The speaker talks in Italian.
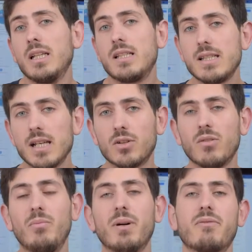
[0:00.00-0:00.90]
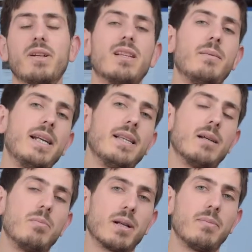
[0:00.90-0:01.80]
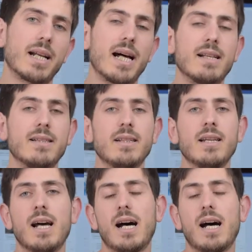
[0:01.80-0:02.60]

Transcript: siano perfettamente preparati